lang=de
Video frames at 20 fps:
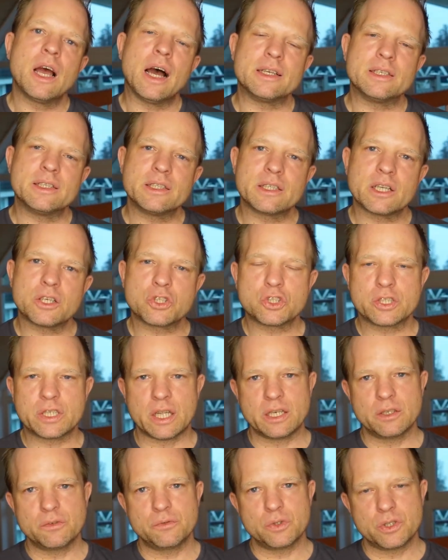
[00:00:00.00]
An dieser
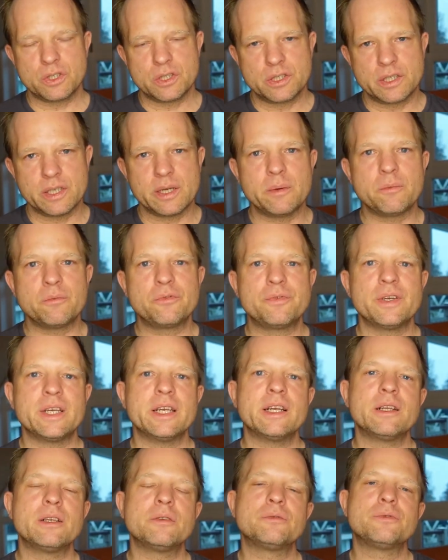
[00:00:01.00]
Stelle würde ich dir
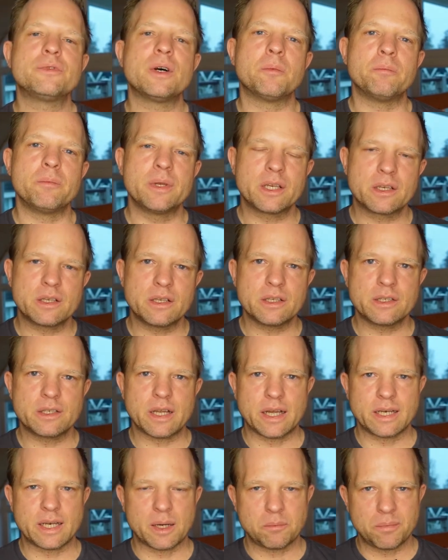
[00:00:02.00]
empfehlen, vermittle
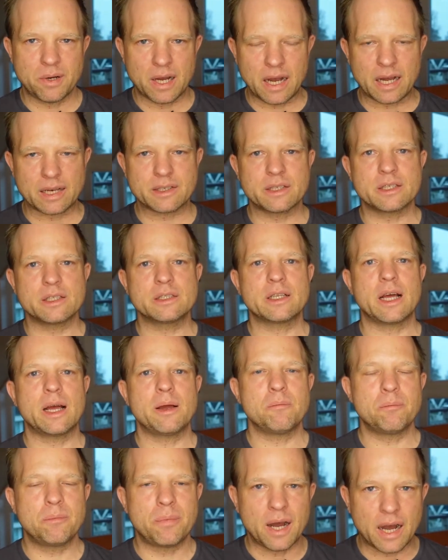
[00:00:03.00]
deiner Partnerin,
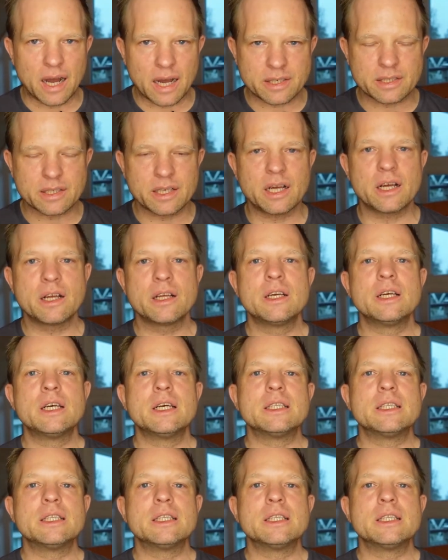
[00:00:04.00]
deinem Partner,